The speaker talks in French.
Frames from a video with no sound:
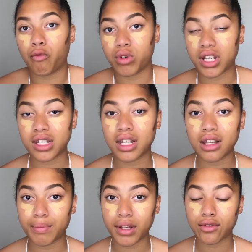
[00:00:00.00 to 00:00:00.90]
vous achetez
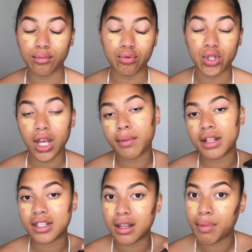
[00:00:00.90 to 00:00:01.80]
des pinceaux plus chers, bah,
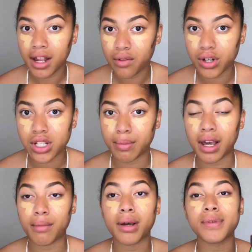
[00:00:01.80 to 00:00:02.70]
n'hésitez pas à aller voir chez
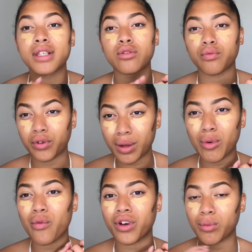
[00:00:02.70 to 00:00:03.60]
Primark parce qu'ils sont
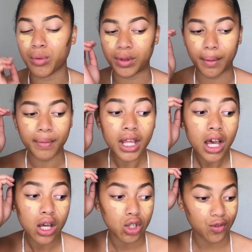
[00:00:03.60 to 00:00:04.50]
vraiment vraiment bien.
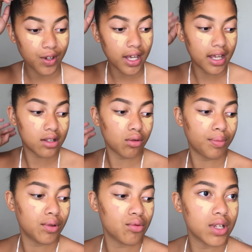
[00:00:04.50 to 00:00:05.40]
Je vais
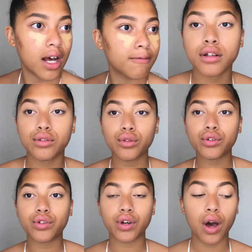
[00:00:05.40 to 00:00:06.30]
estomper tout ça.
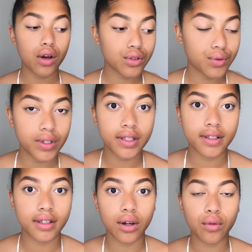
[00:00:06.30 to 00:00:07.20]
Donc
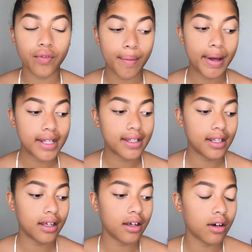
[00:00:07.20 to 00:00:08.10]
ensuite on va
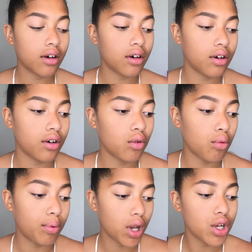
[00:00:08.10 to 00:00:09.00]
passer euh, au
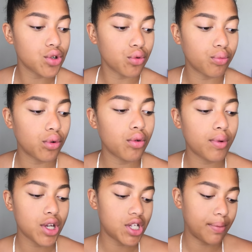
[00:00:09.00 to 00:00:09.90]
blush. Donc pour le
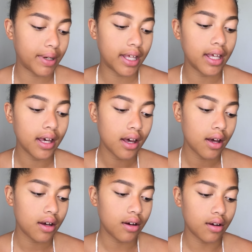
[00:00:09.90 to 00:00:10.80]
blush j'ai pris
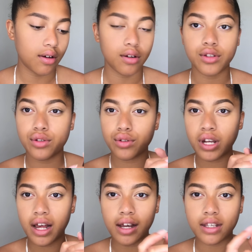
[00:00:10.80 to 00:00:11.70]
euh,
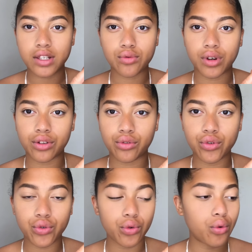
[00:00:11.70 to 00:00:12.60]
ceux-là qui sont à
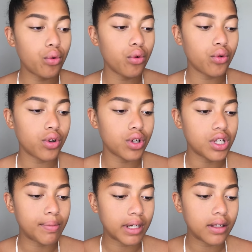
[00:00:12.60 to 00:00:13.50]
2 euros. Euh,
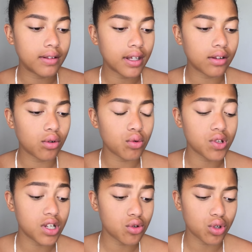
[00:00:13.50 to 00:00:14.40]
j'ai pris une teinte
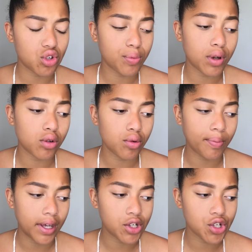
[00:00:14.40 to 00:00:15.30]
rosée, j'aurais dû prendre le
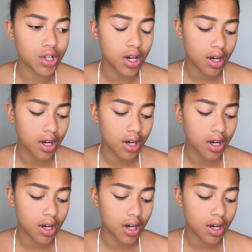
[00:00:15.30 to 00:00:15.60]
pêche